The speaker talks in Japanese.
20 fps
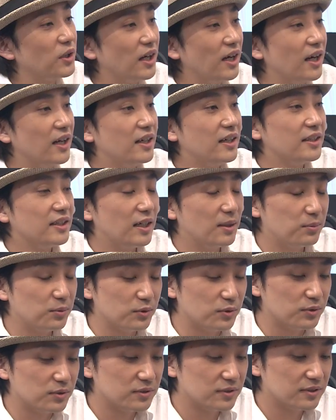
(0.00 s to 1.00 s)
が多
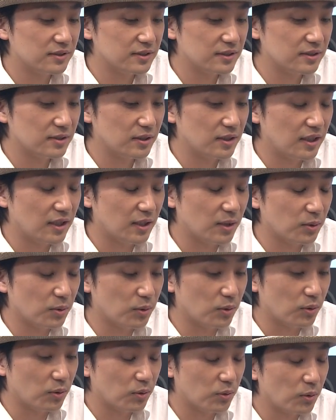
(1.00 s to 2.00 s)
分
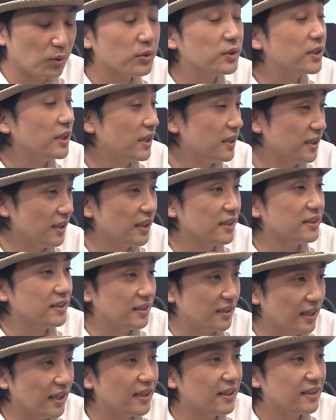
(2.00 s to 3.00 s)
根底にあっ
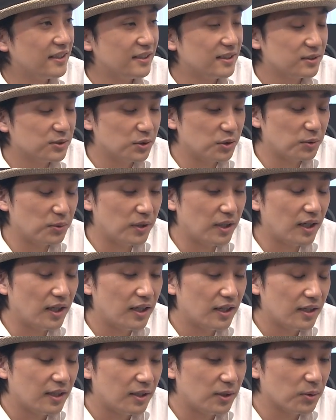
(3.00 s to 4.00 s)
て、それ
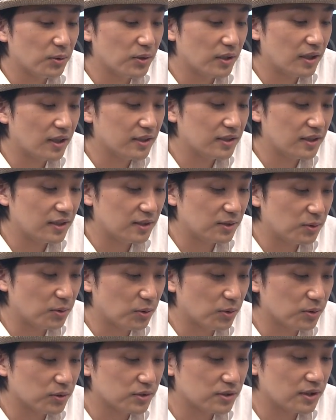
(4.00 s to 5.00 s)
はいろんな方に
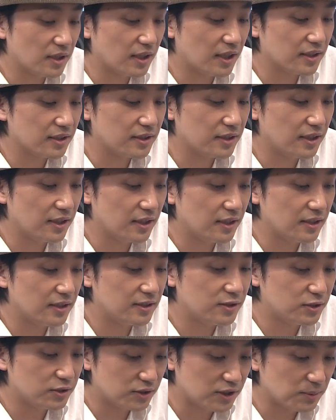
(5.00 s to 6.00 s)
こうつながってい
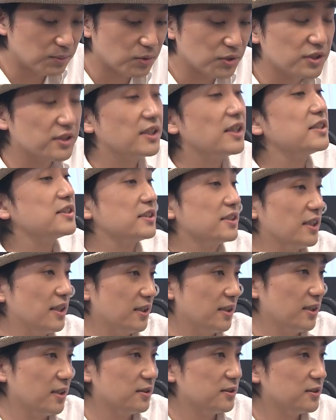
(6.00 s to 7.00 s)
く気持ちなんじゃない
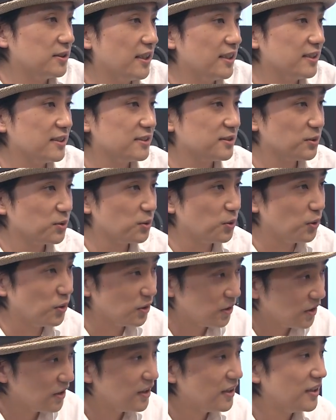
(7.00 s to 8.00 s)
かなって、でそ
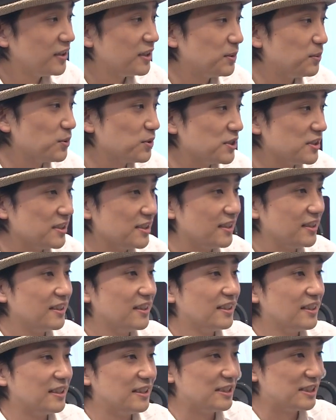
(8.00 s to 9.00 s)
の気持ちに
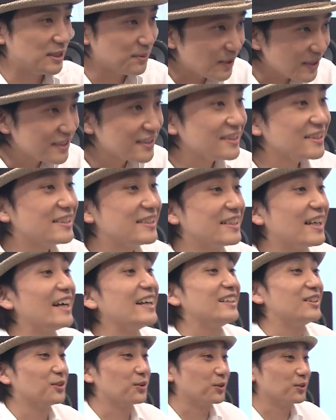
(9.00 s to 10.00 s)
一番近いと